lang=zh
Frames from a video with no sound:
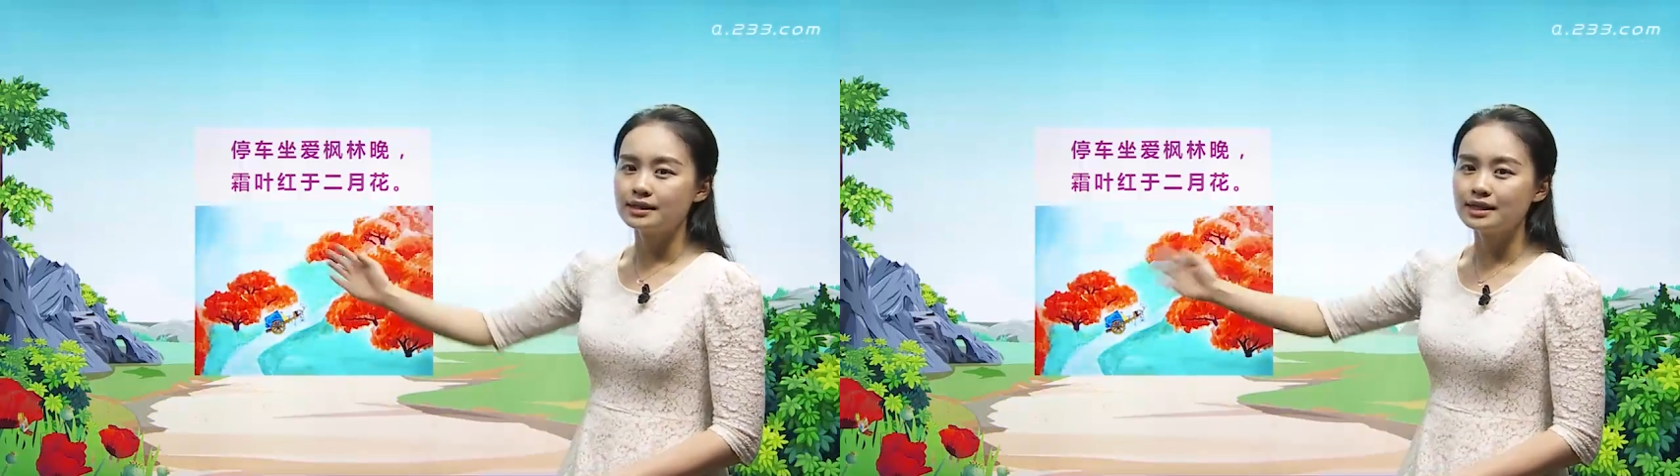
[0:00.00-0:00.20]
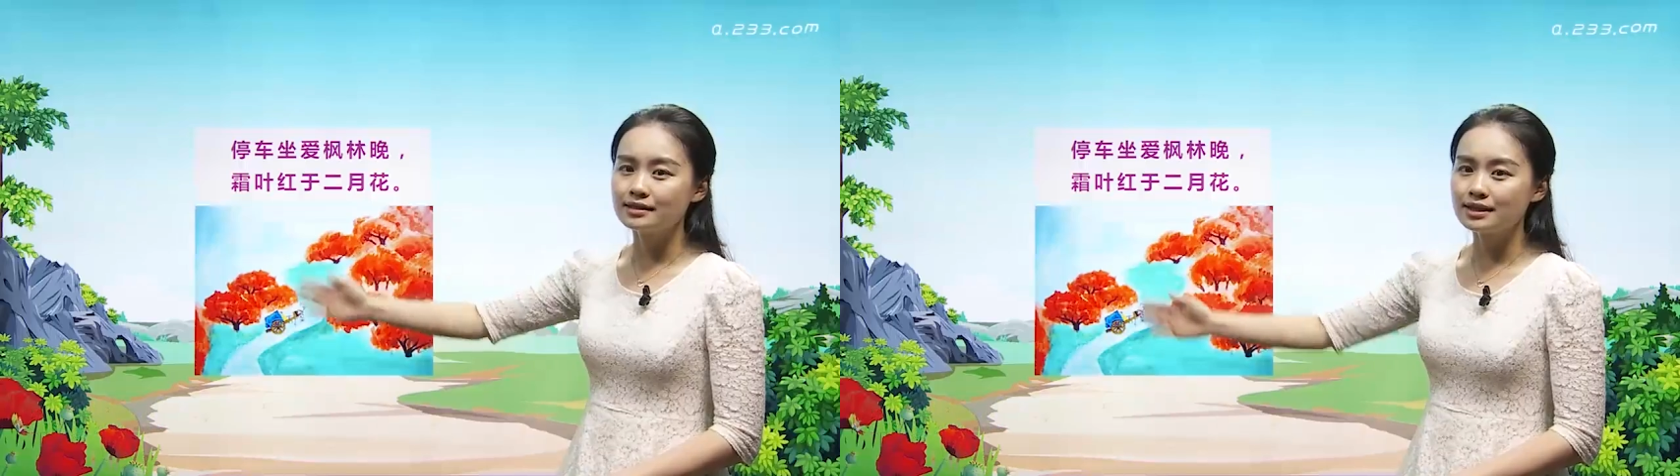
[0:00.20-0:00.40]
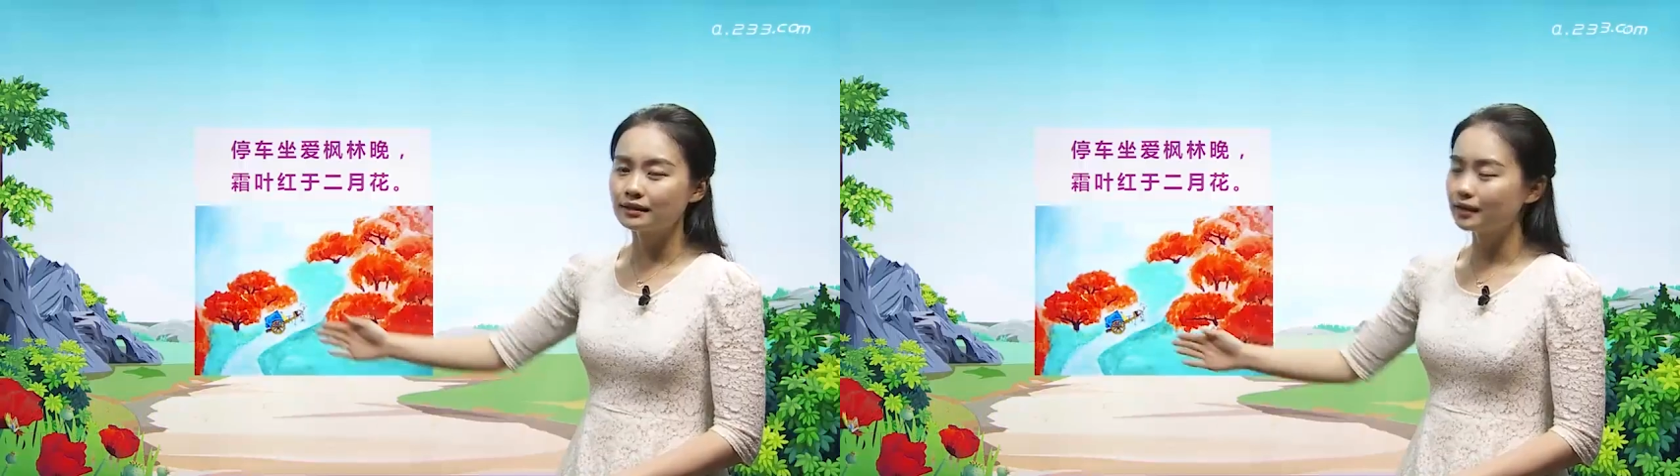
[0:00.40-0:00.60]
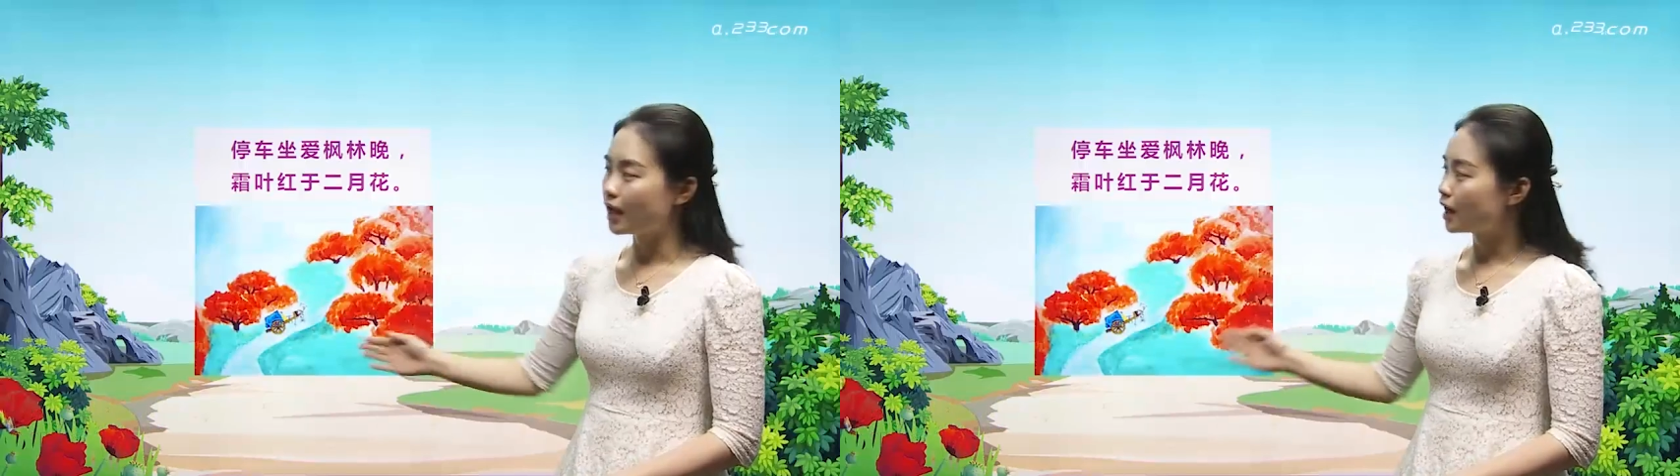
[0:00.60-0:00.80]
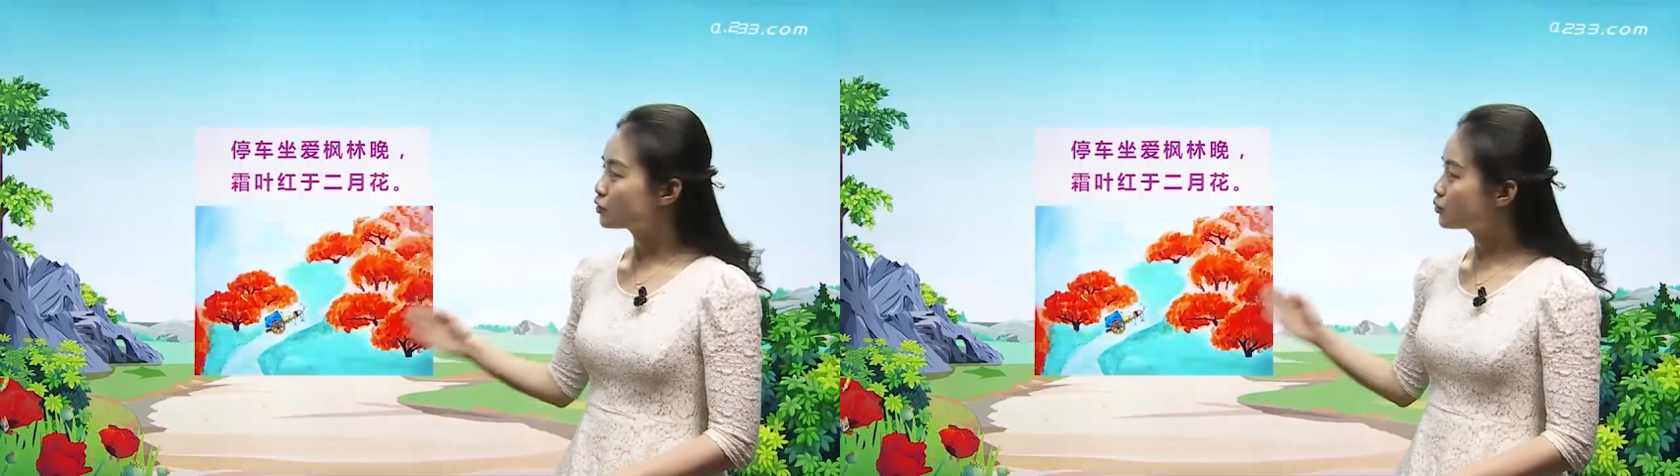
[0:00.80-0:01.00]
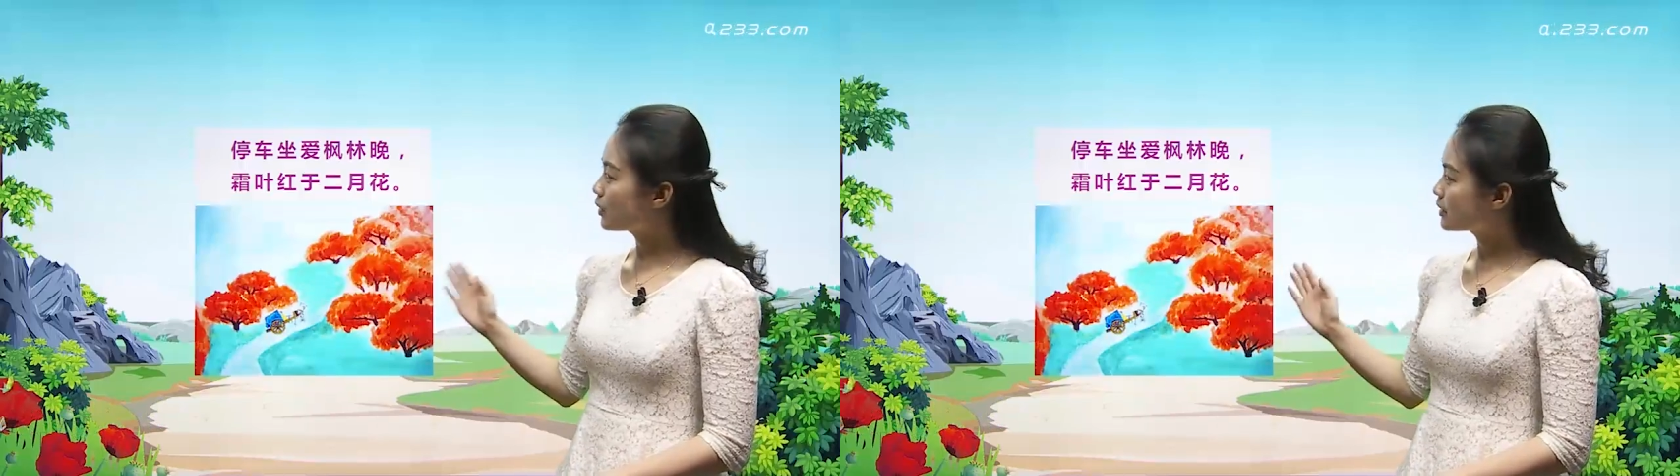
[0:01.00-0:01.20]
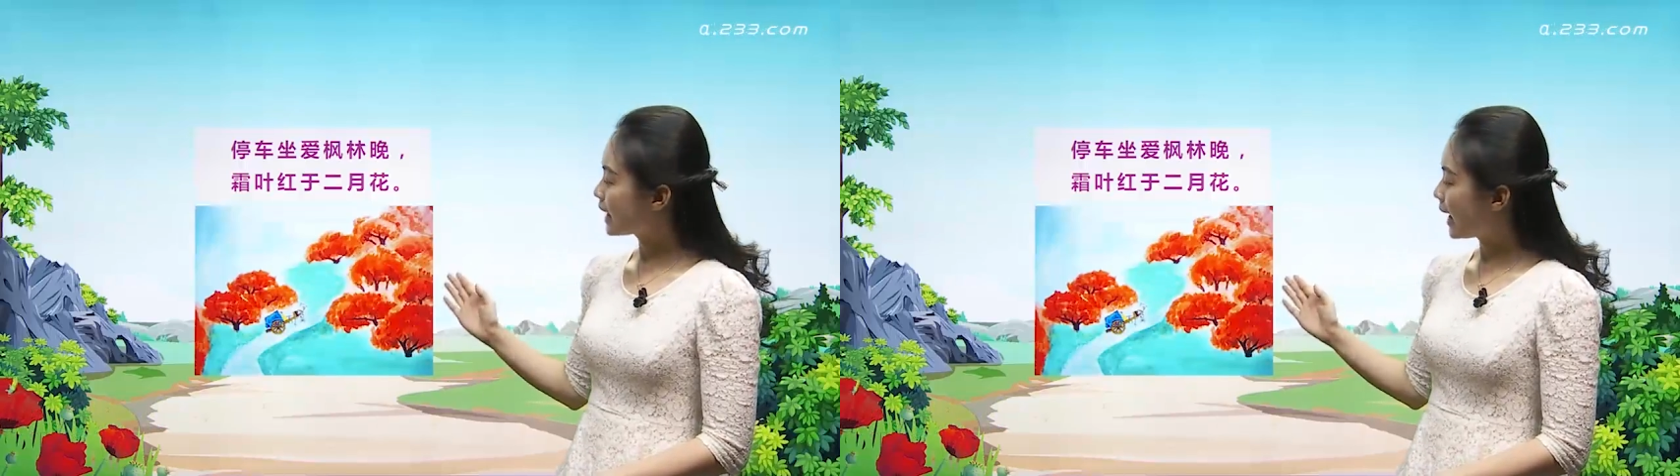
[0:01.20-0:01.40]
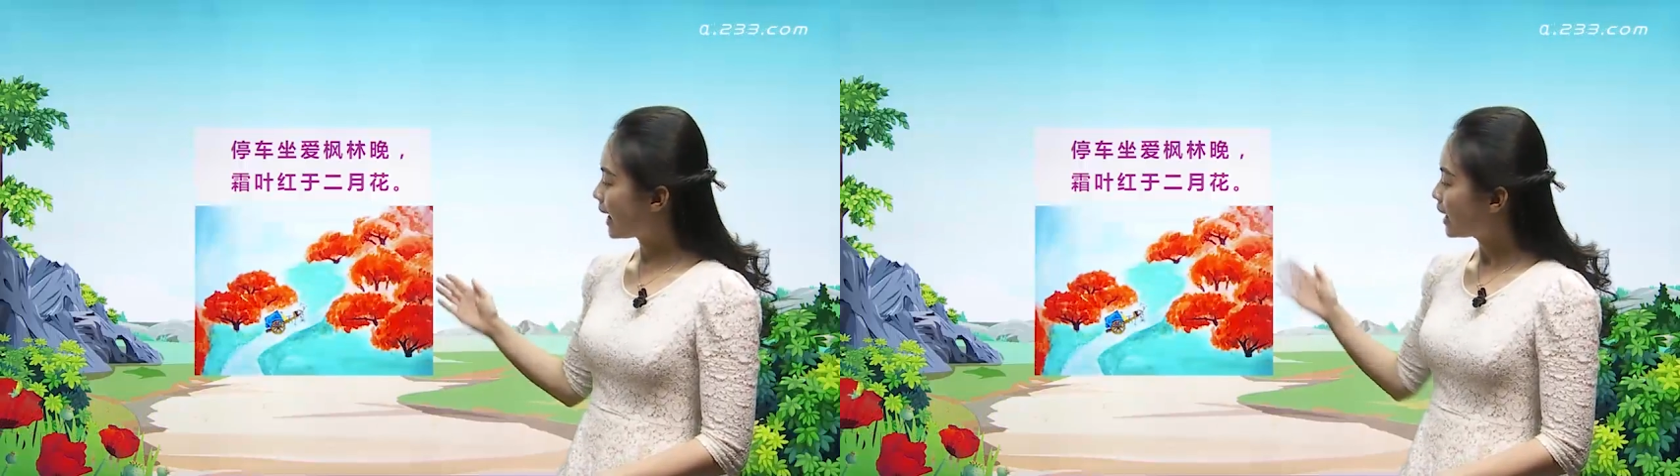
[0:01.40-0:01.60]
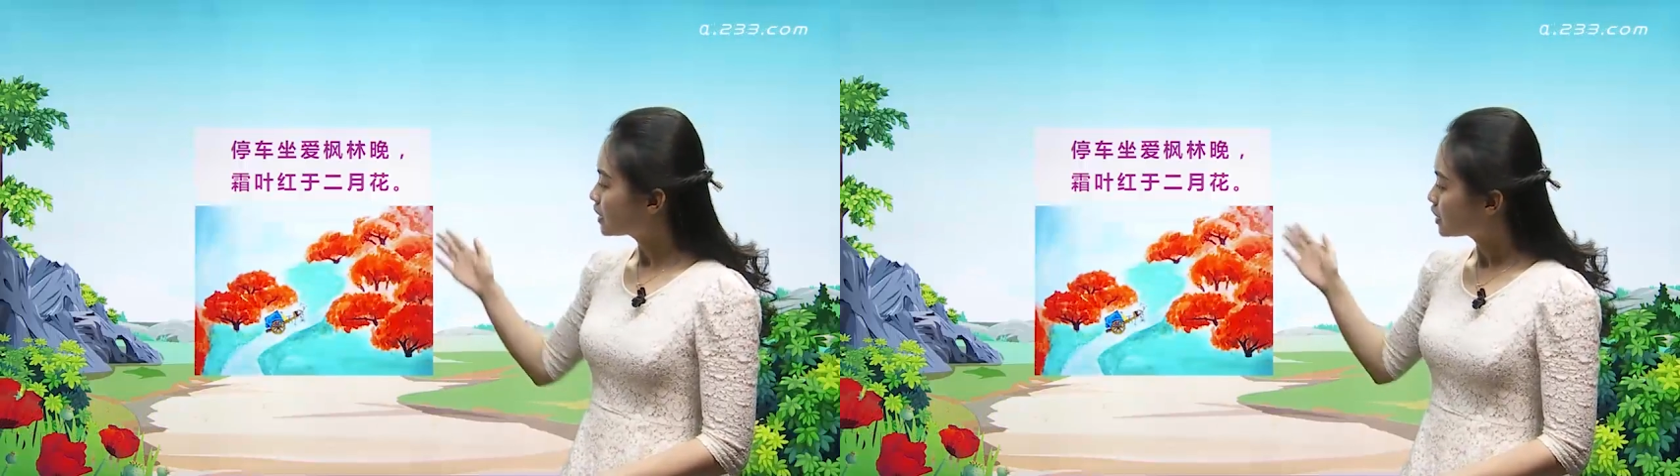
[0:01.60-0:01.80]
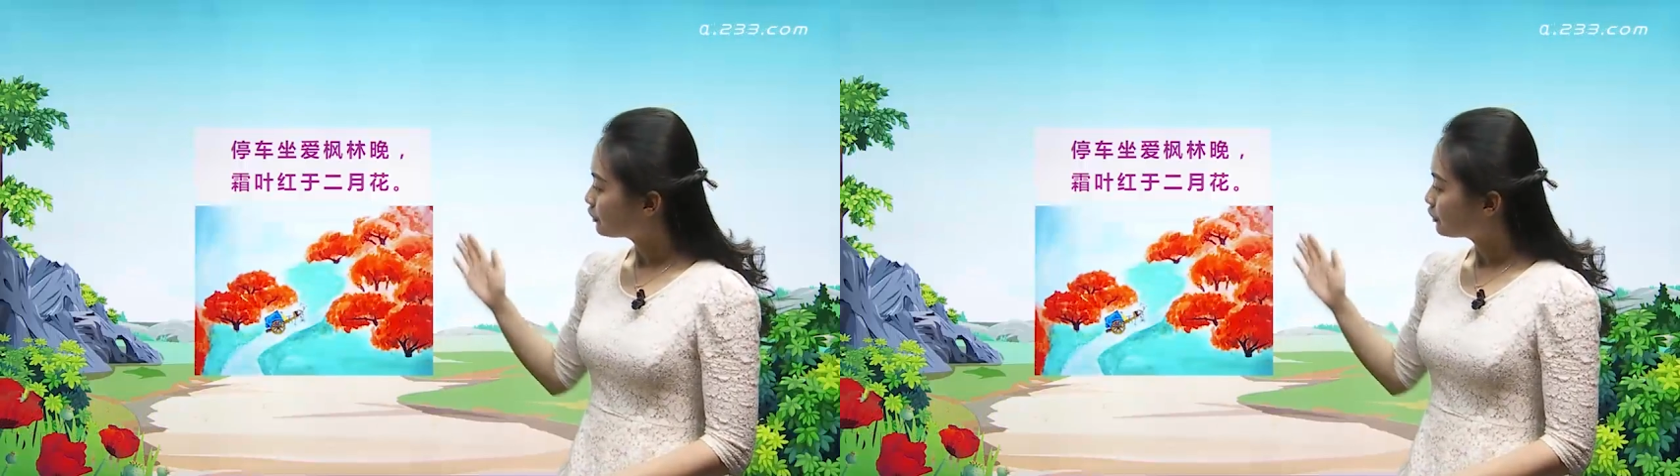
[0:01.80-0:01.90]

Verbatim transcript: 静静地坐在